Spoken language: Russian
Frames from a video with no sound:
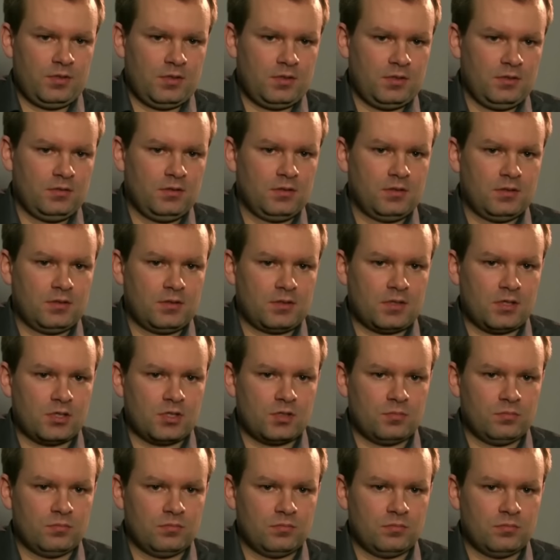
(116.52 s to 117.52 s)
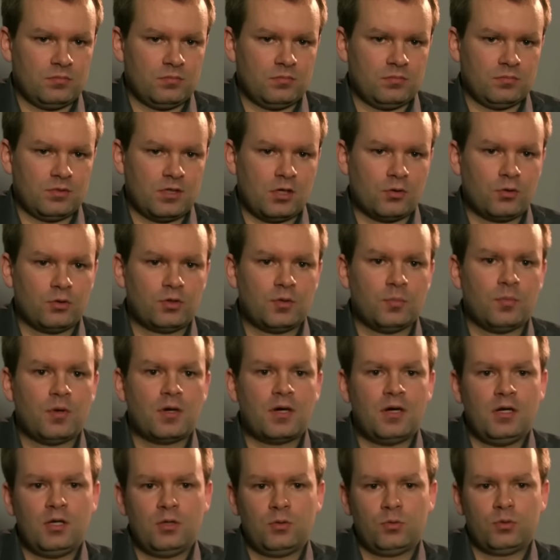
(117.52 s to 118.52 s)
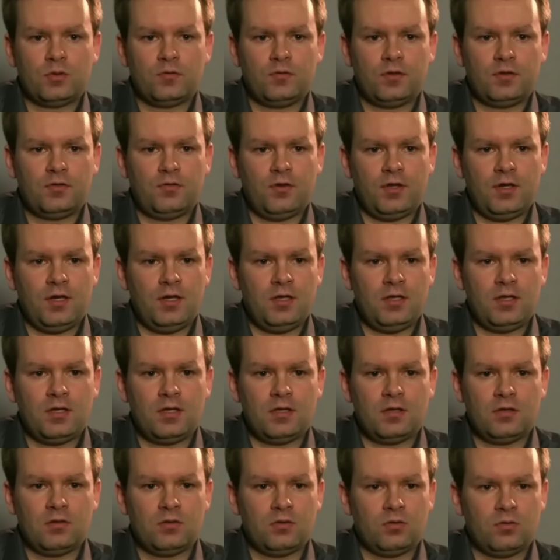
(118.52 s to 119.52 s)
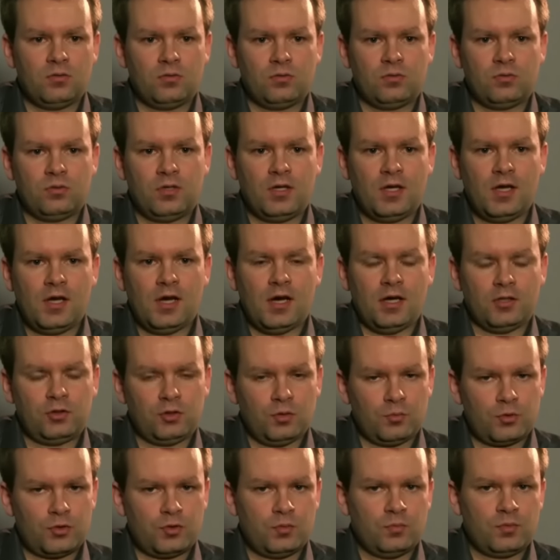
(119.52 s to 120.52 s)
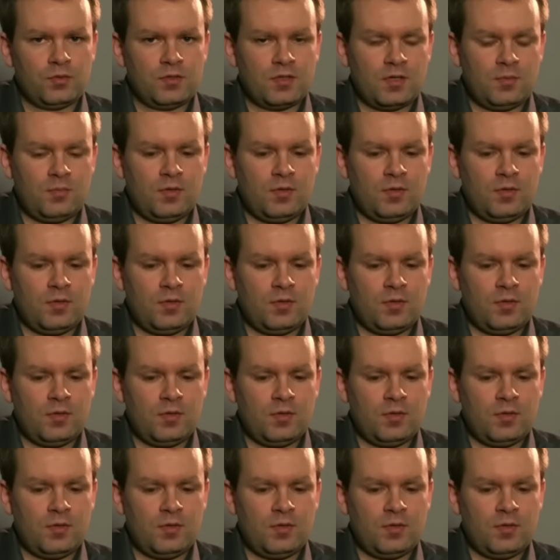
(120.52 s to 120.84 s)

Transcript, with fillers: приносило, скажем, какое-то моральное удовлетворение, но о том, чтобы